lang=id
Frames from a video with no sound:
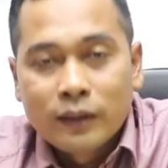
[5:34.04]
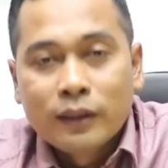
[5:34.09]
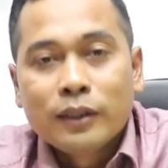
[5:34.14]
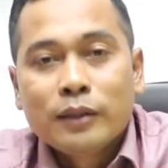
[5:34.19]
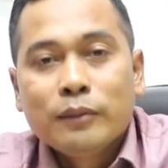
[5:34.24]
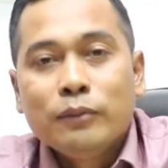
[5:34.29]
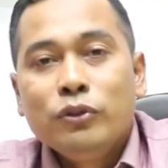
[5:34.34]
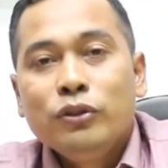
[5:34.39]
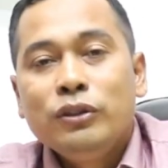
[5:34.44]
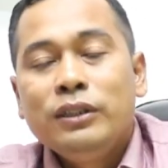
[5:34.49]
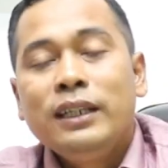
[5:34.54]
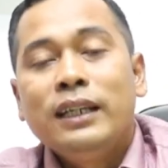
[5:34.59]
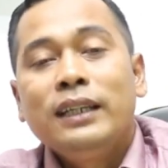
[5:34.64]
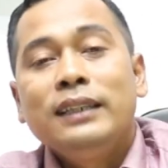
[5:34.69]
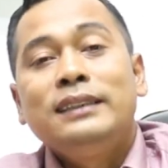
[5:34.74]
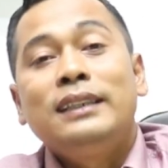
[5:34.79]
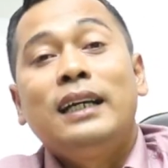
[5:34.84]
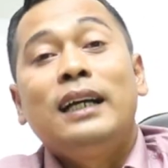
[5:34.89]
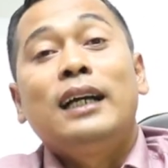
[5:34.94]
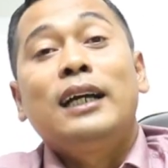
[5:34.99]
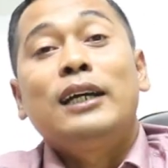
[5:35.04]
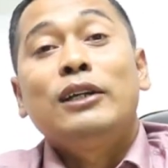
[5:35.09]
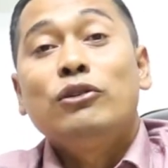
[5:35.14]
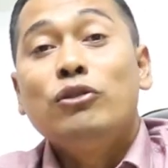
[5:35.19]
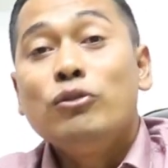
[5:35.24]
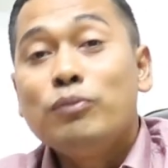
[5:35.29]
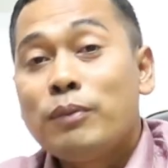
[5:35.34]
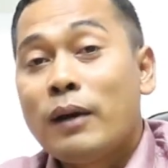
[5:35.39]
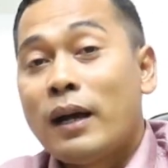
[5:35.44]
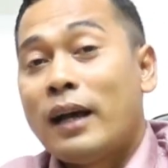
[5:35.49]
Kemudian jangan
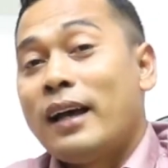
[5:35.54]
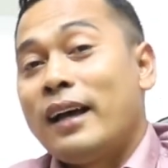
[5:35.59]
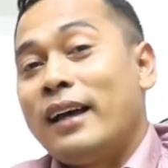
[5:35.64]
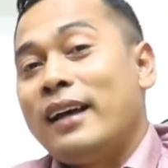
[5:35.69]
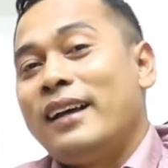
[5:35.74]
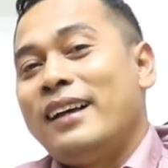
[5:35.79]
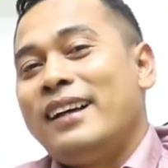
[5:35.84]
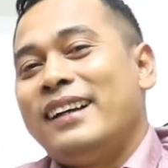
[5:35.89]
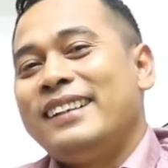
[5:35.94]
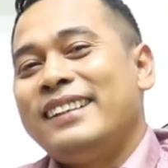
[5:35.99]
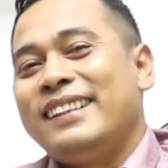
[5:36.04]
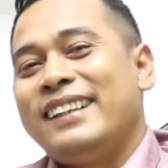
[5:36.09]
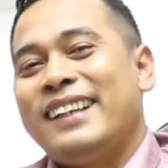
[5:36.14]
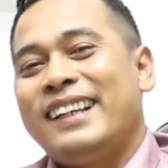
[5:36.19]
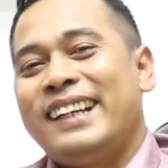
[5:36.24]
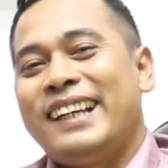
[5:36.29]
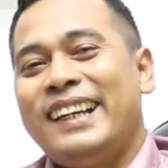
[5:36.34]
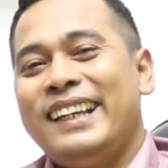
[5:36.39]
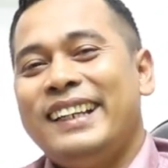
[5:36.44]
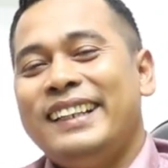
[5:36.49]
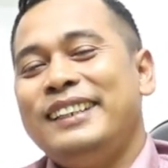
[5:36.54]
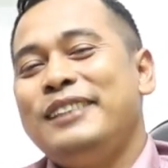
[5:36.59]
lupa. Nah,